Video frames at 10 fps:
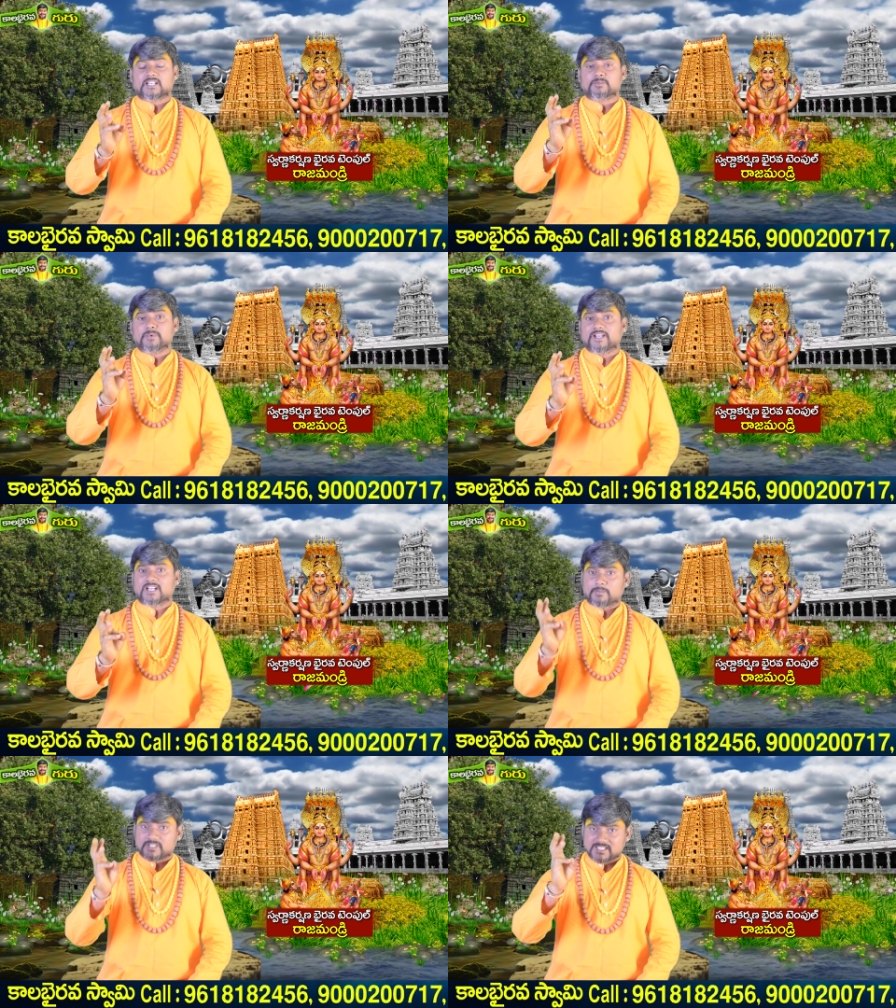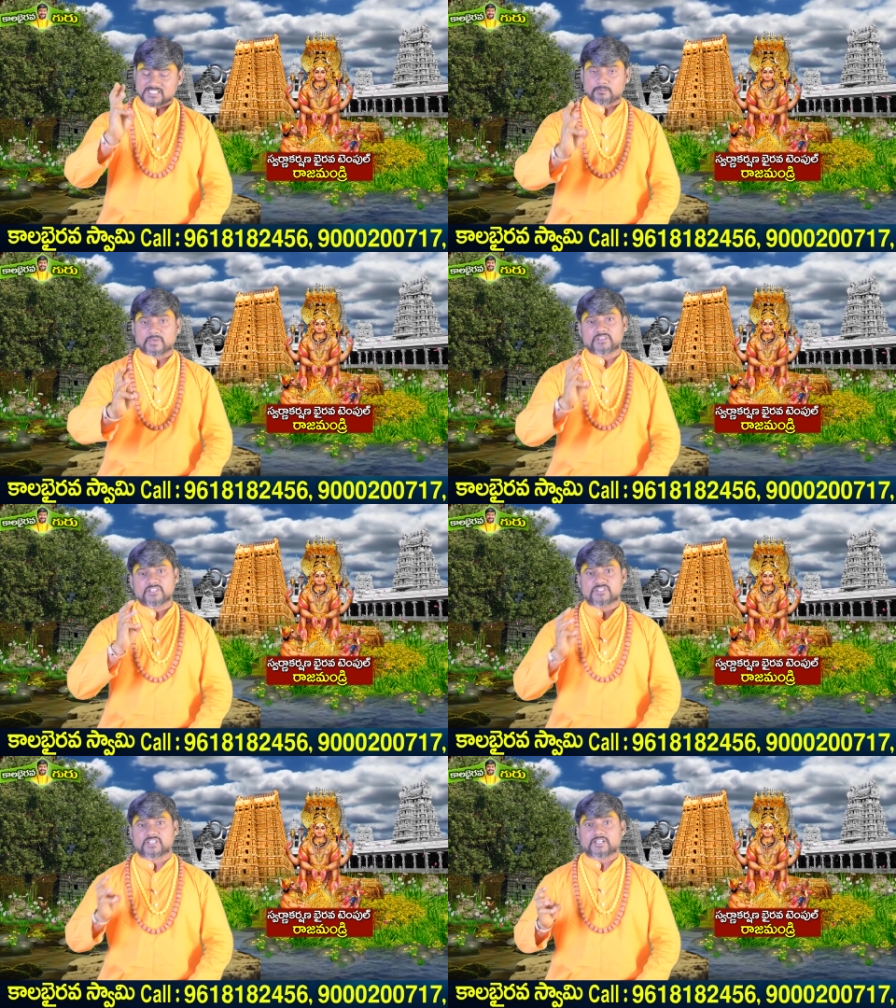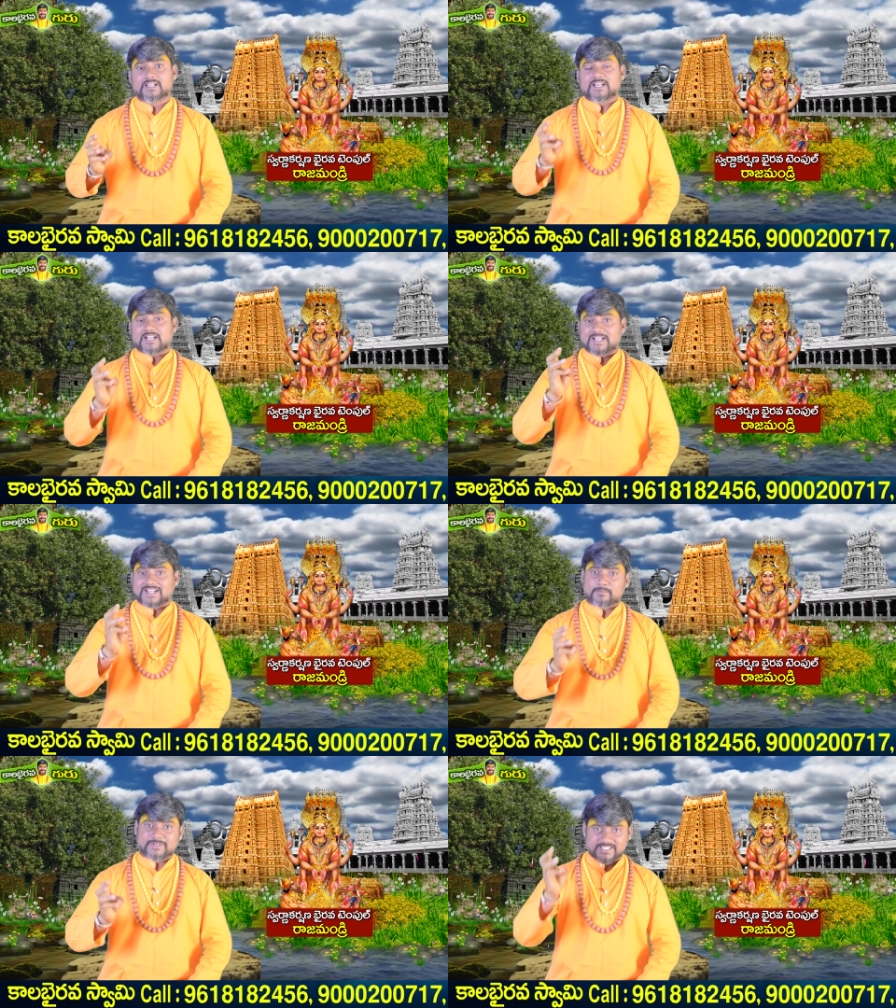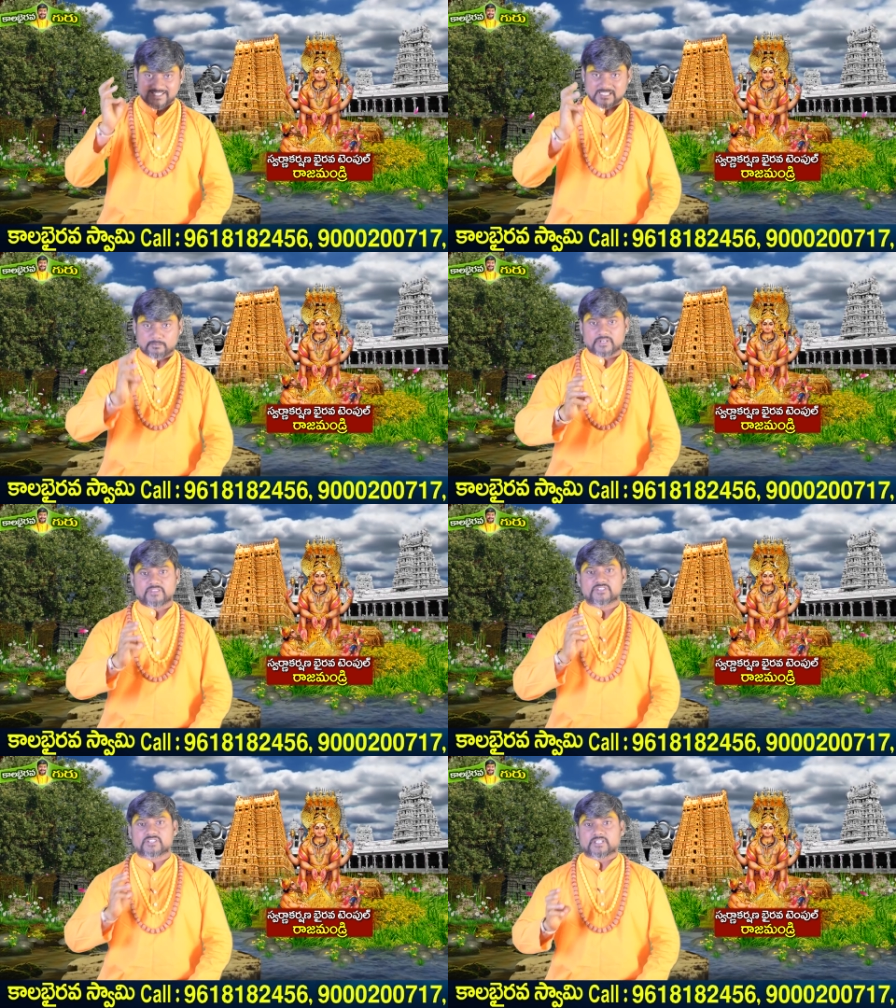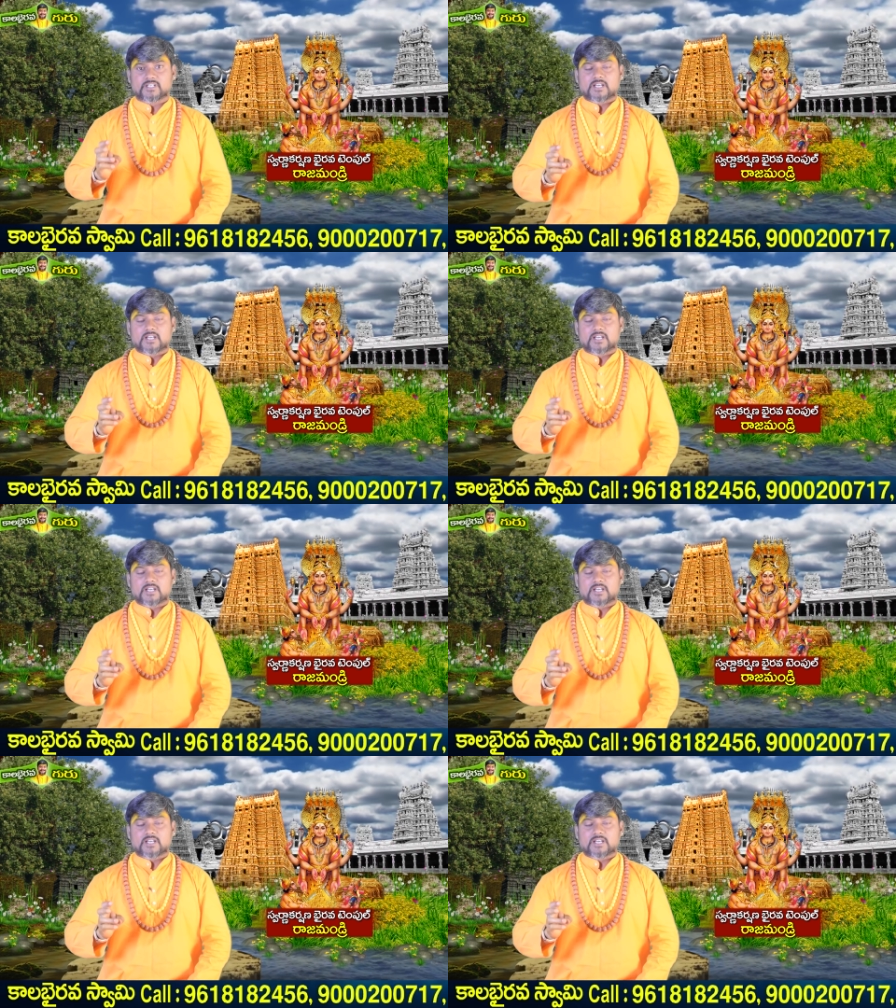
లక్ష్మీ గణపతికి సంబంధించి గణపతికి సంబంధించి